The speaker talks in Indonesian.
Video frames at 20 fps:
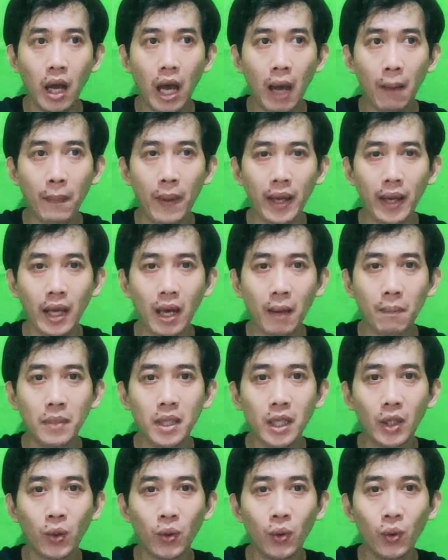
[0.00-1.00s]
apa ya
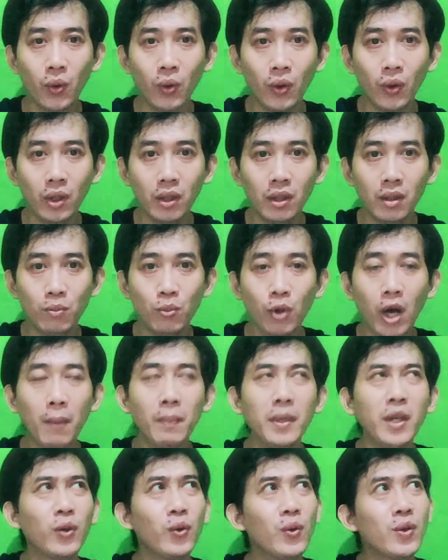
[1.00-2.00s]
bingung bukan
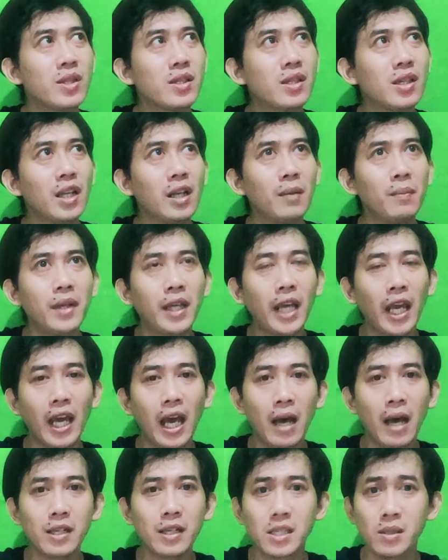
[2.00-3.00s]
bingung sih lebih
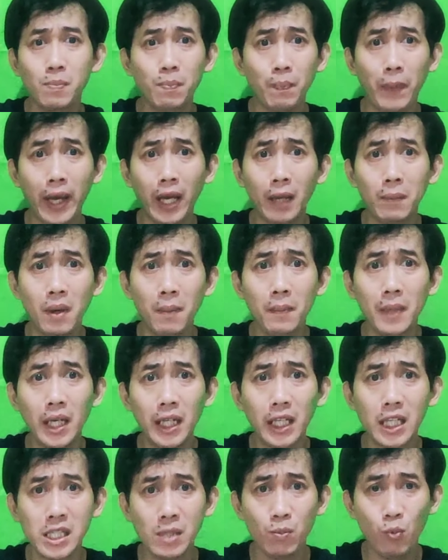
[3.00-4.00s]
kayak pengen
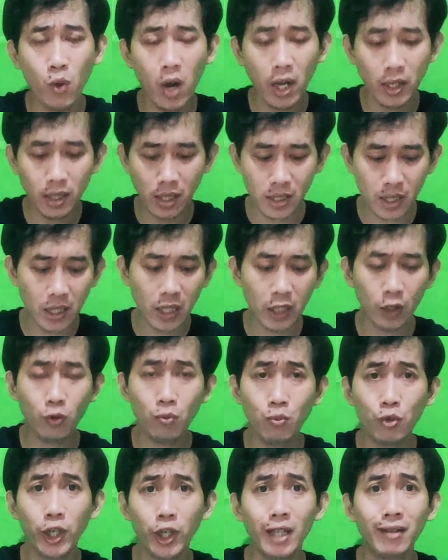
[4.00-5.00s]
memiliki semuanya jadi itu
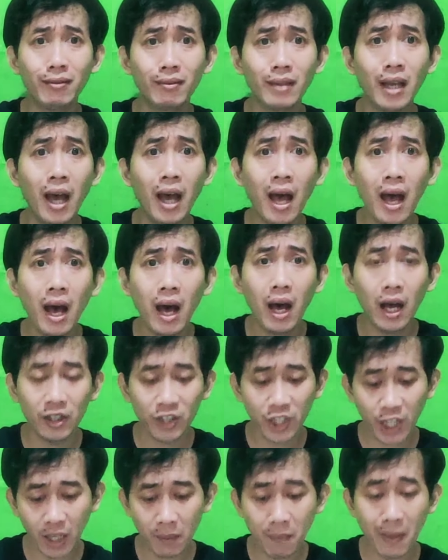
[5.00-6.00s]
mungkin
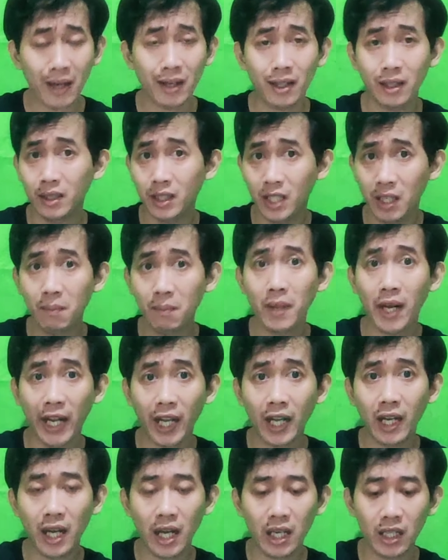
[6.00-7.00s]
trik marketing
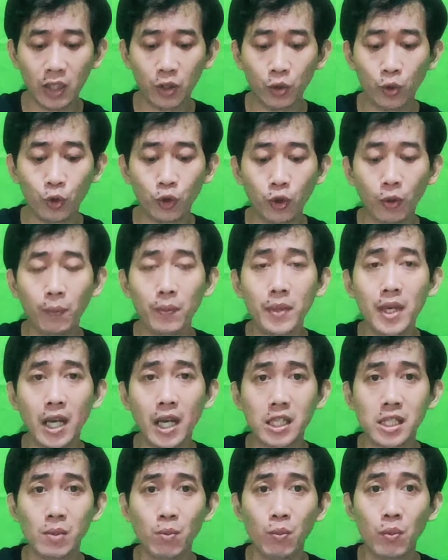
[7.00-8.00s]
mereka gitu untuk
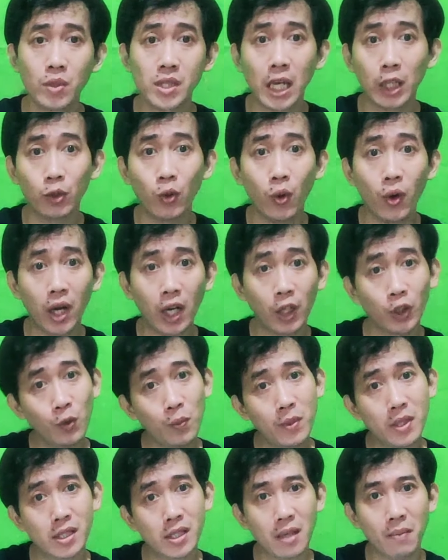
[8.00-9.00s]
biar satu orang tuh
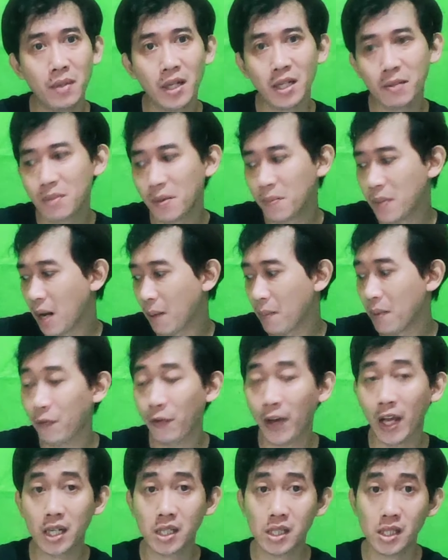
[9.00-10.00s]
bisa beli beberapa
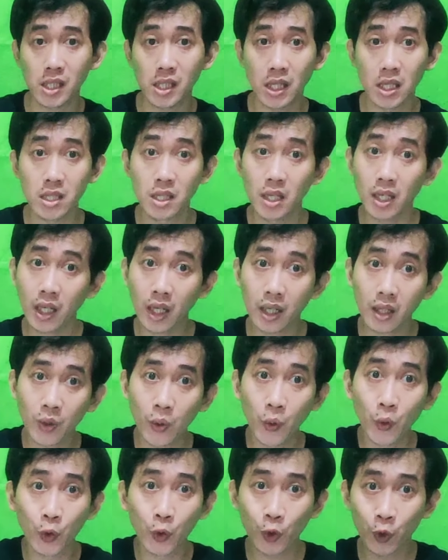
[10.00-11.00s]
versi jadi kan
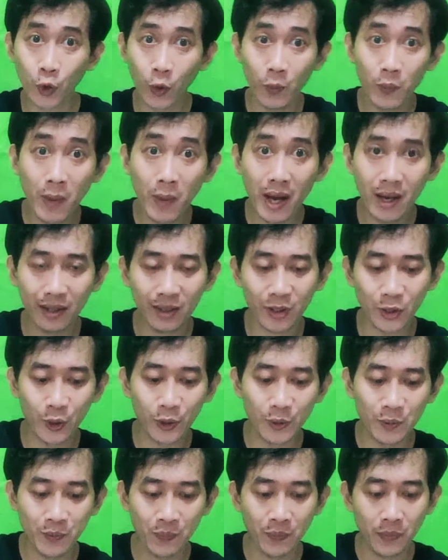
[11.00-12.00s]
untung banget tuh